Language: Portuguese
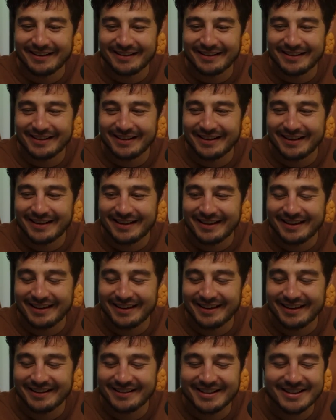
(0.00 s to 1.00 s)

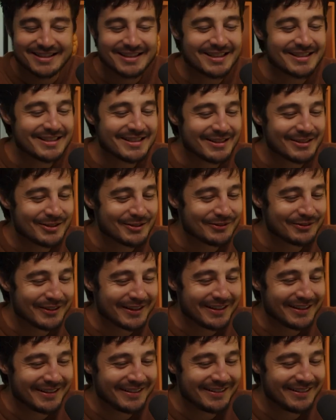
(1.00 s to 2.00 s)
é, deixa disso,
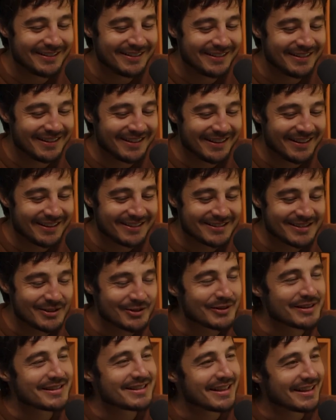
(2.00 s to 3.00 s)
vem Diz
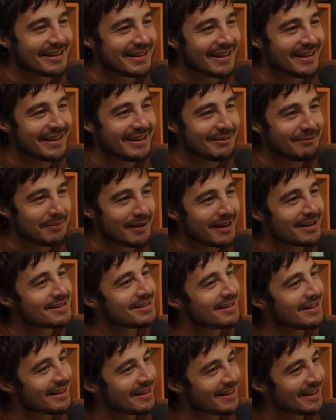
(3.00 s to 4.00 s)
o que você tem, para
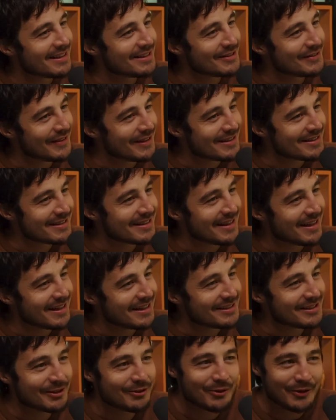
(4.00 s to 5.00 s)
de tentar
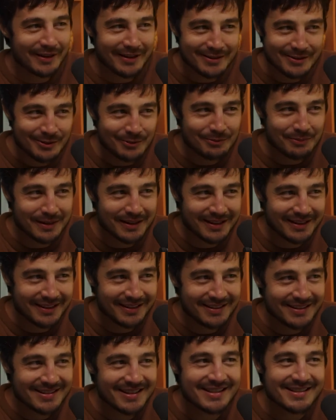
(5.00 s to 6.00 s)
disfarçar, te conheço
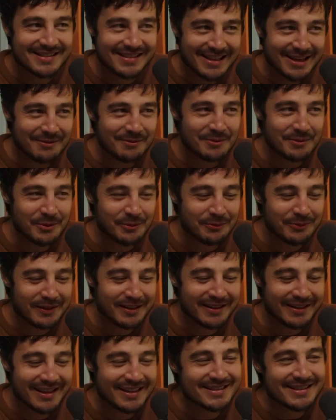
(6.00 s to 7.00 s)
bem, você sabe, meu
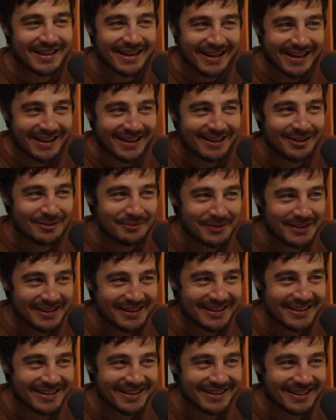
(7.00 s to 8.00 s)
bem, essa cara não me
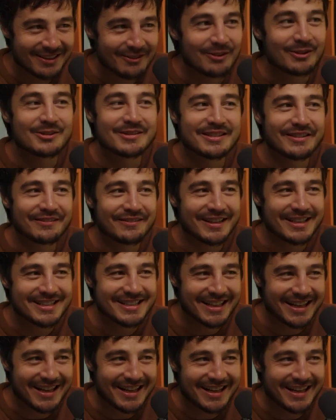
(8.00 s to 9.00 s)
engana. Quando você
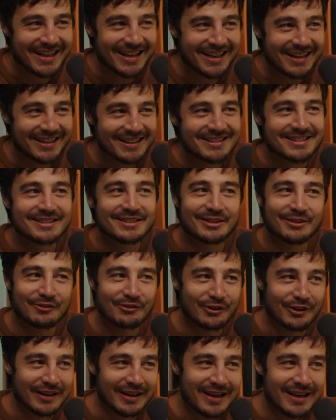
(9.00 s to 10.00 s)
fecha a cara, diz que não
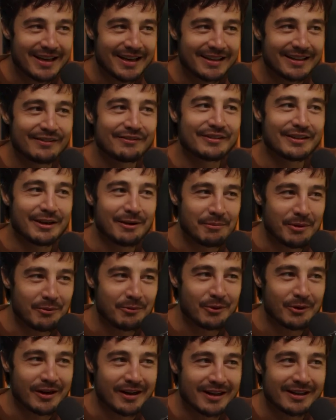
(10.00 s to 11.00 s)
foi nada, fica
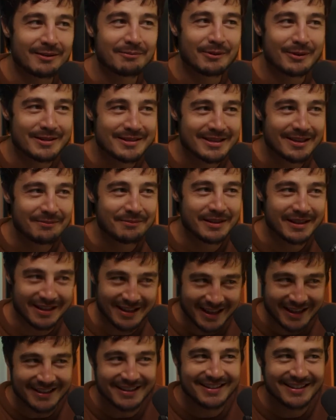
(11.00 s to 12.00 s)
mal-humorada, pode saber.
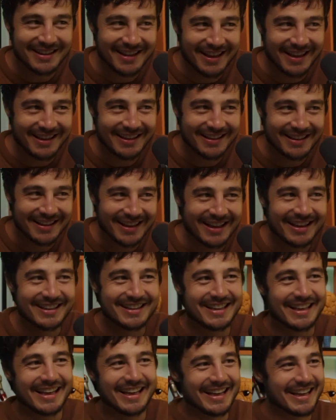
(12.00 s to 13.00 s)
Aí tem. Aí, aí
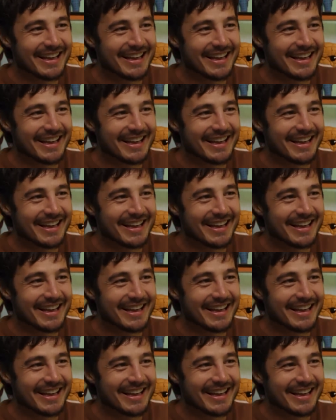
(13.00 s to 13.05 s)
tem.